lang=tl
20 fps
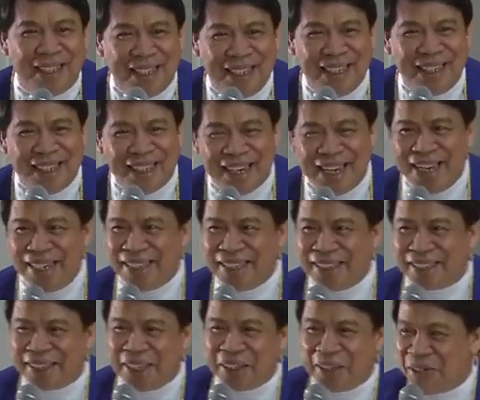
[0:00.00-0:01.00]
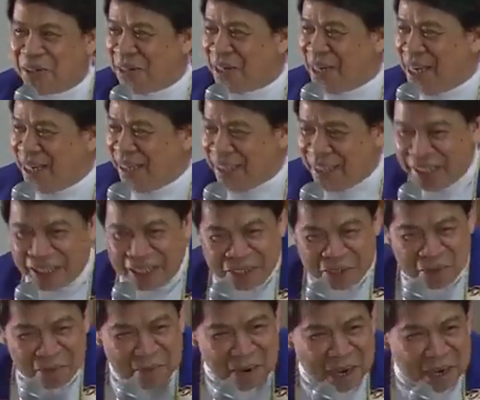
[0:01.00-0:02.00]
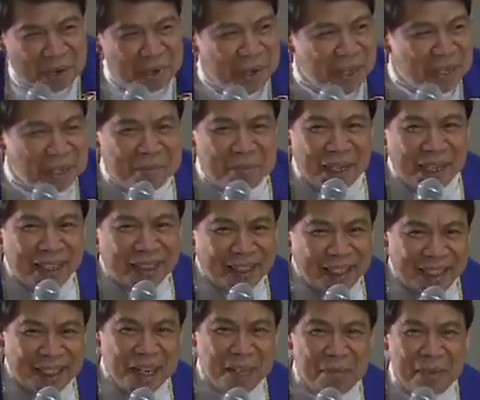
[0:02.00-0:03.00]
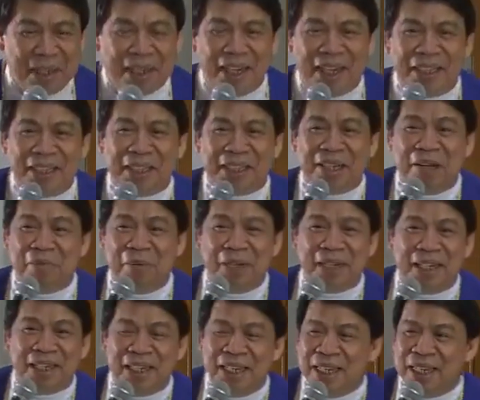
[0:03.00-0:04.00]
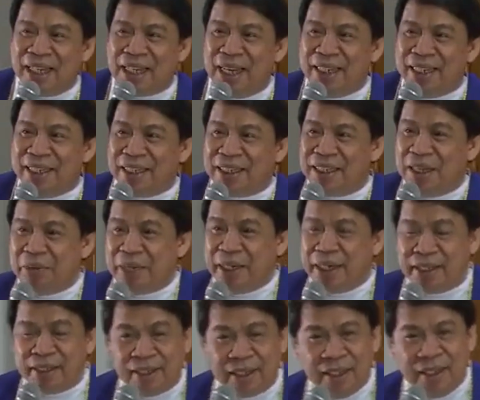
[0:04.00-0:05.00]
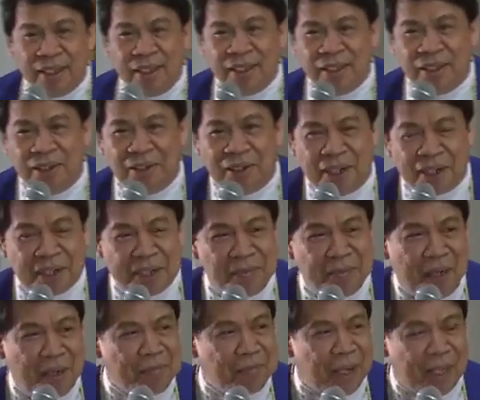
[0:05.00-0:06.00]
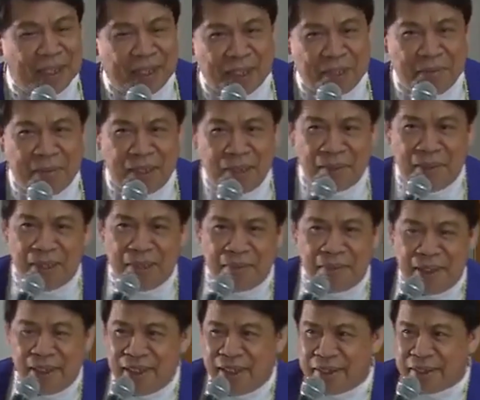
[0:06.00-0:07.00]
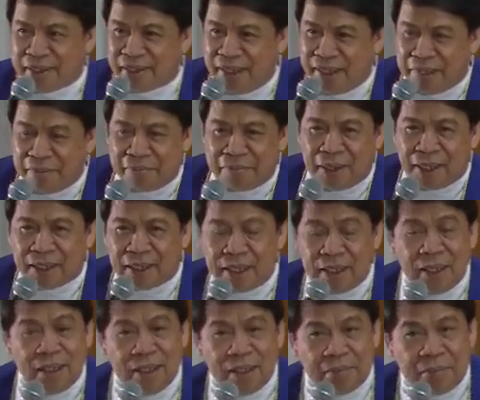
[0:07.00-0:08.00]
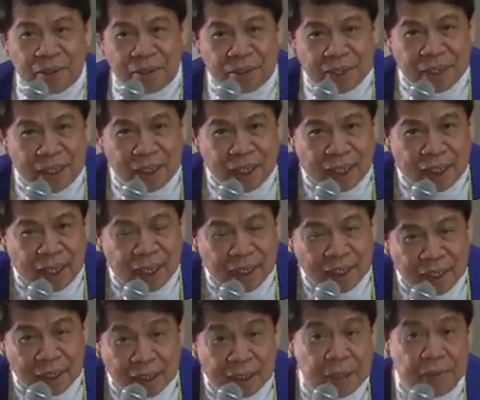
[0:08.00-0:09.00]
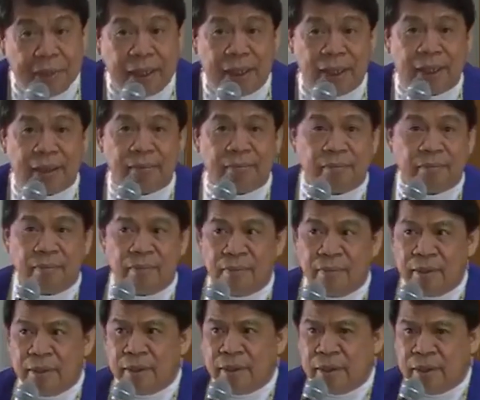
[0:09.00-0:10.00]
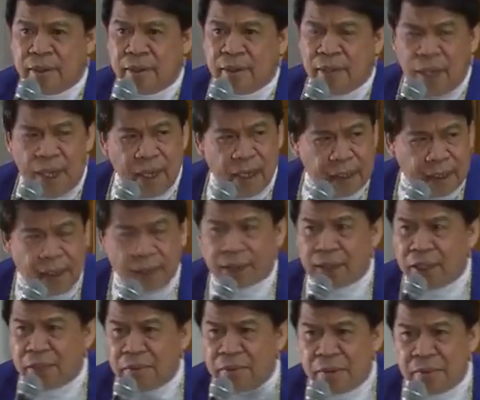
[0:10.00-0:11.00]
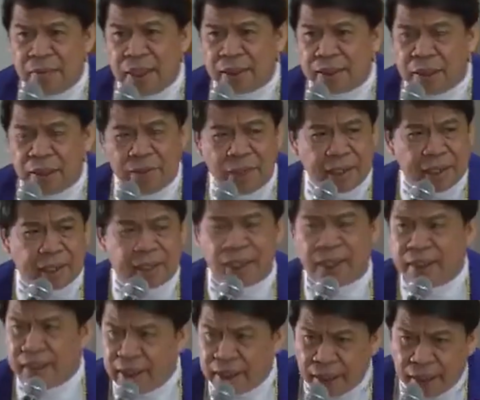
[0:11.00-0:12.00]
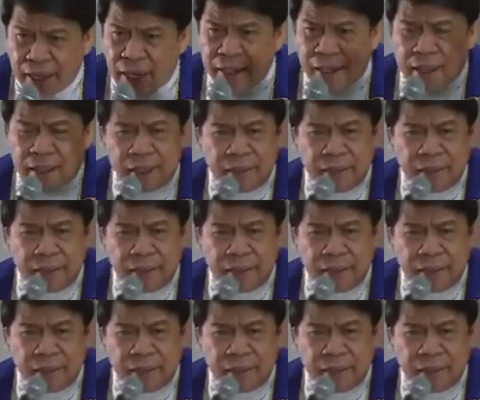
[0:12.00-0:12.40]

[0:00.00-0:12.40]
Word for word: Nakita nyo, yan ang gumagawa ng mga hindi namin kayang gawin. Kayang gawin. O, kasi mga pare, iba naman ang ministry ng pare. Pero sila kain lang gawin yan. Ah, kita ko mga madre, wala sasakyan, naglalakad.